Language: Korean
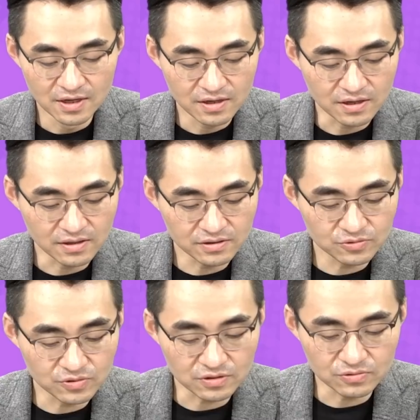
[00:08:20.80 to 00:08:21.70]

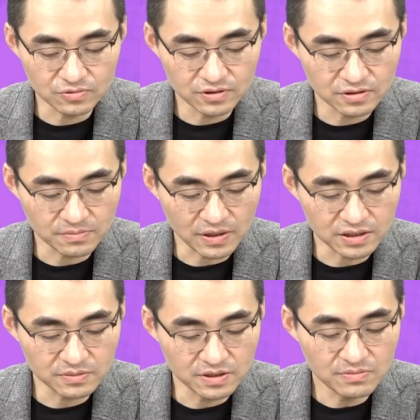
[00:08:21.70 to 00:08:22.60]
NH투자증권에는 한
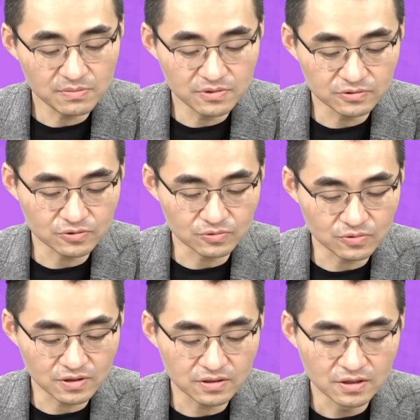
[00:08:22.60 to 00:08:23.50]
82만 명
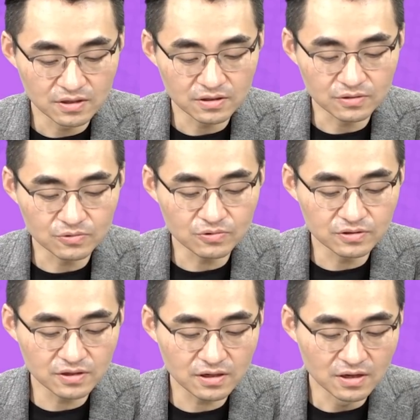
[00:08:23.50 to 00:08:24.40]
정도가 있고
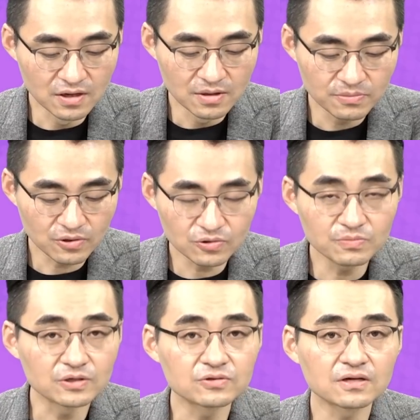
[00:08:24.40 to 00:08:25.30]
근데 평균
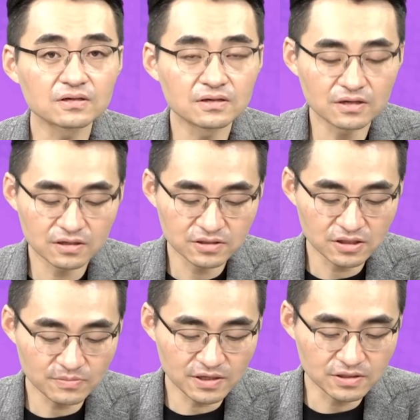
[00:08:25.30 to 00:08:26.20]
매수 단가가
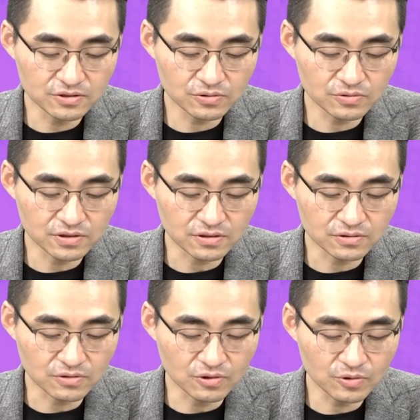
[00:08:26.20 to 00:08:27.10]
7만 2천 원이라서
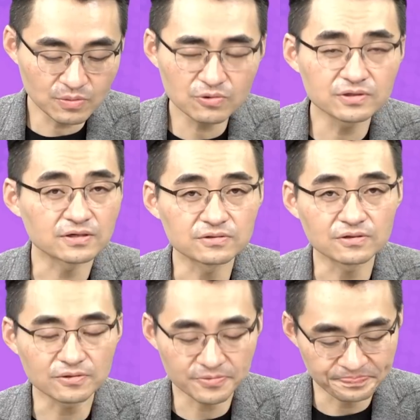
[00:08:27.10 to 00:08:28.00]
거의 회복은
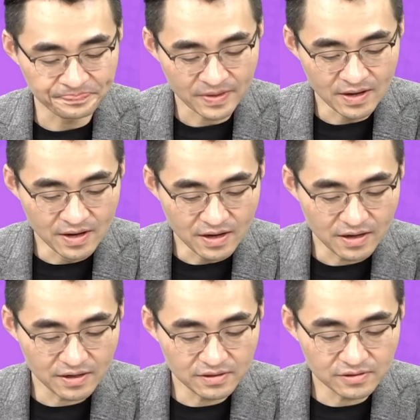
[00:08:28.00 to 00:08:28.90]
됐어요.
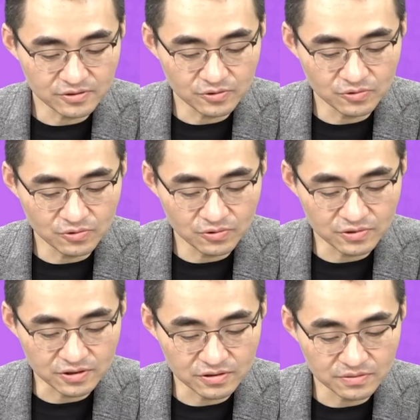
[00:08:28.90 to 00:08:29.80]
하이닉스도
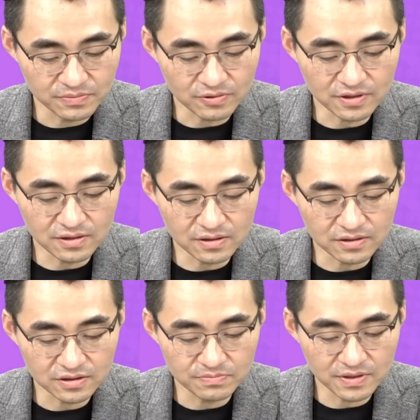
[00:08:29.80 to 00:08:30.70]
지금 평단가가
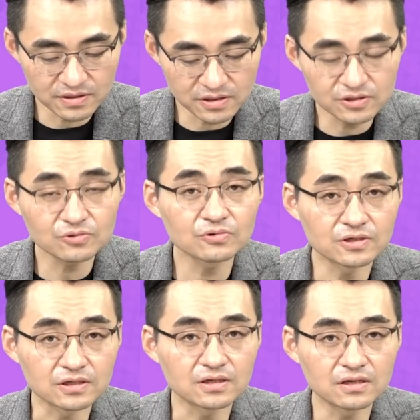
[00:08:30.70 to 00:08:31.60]
10만 7천
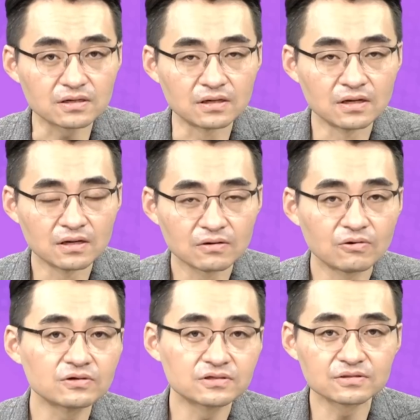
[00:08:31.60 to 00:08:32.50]
원이니까
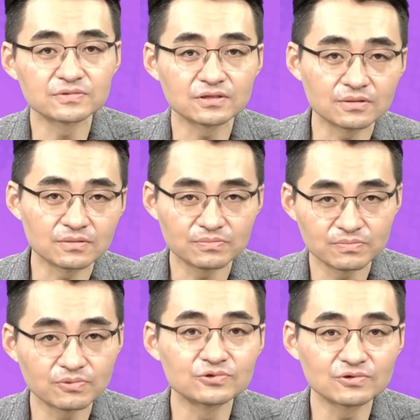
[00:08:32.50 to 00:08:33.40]
거의 지금 이제
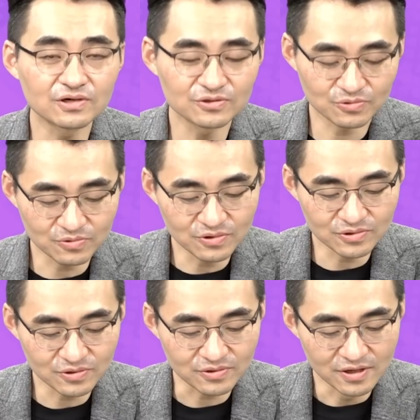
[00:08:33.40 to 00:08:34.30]
본전까지 온
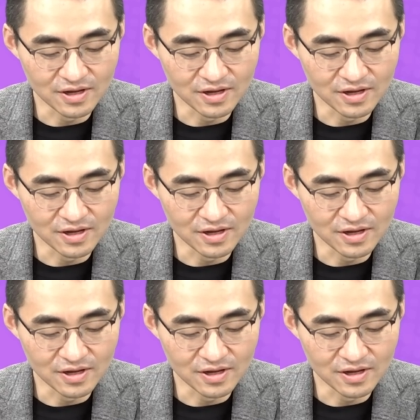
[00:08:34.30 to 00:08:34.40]
거죠.